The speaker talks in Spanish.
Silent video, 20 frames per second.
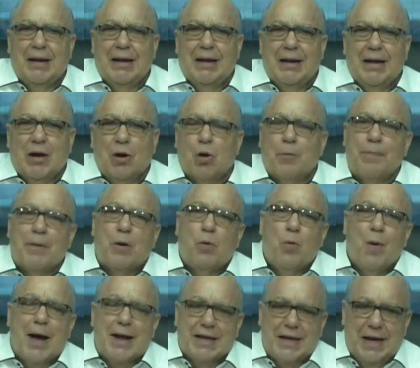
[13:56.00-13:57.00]
la,
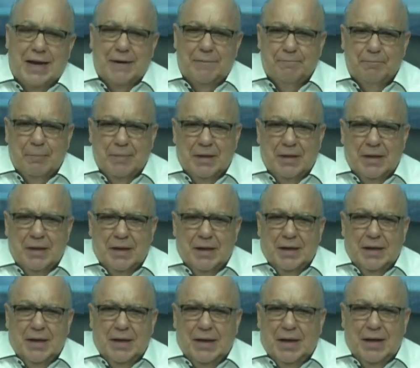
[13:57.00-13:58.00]
agropecuaria,
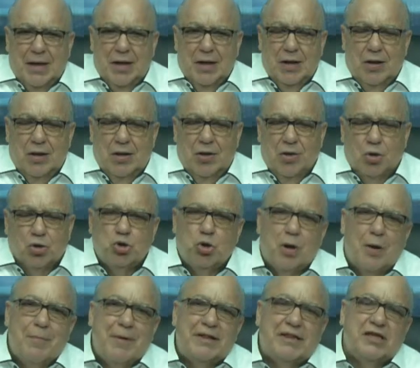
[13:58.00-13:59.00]
no
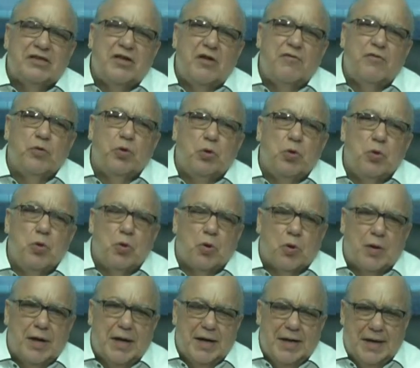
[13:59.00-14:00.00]
solamente es el
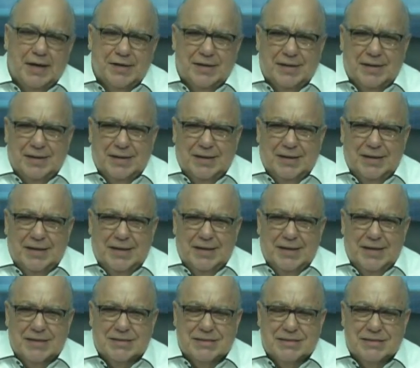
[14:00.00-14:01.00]
futuro, que
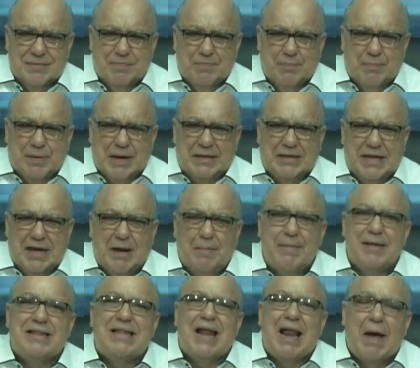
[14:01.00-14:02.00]
es
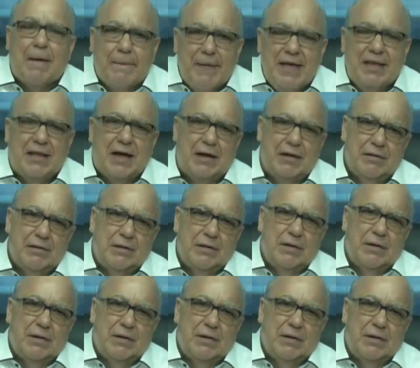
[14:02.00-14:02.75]
prácticamente la vida,